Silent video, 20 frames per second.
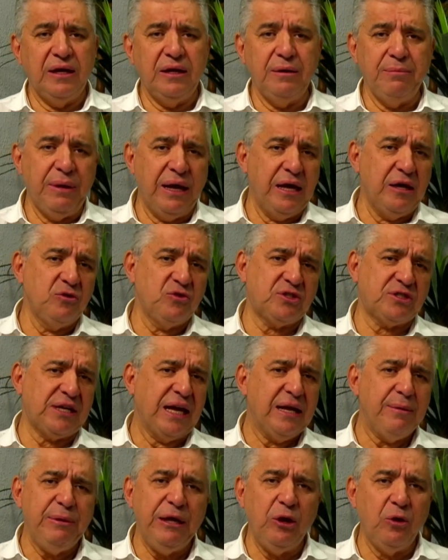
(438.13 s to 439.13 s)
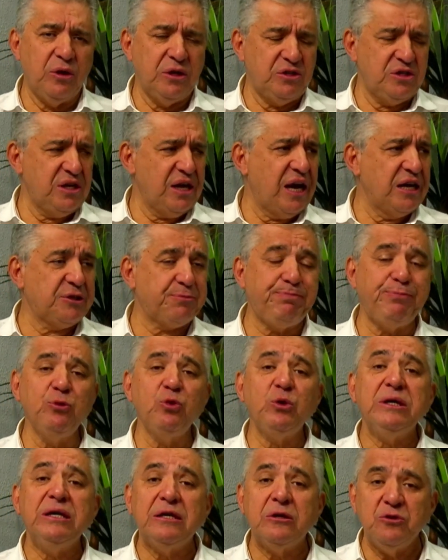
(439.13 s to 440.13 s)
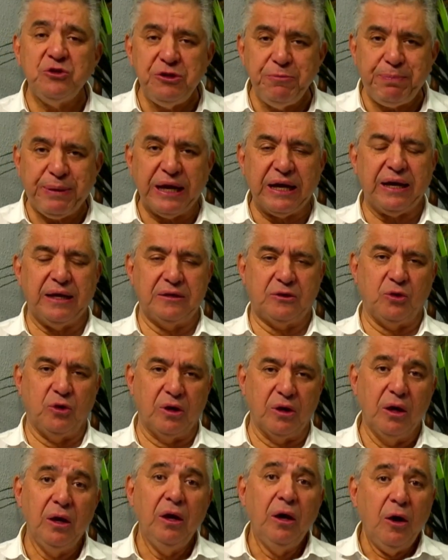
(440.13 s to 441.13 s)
e meio, 100 milhões de reais por ano de precatório.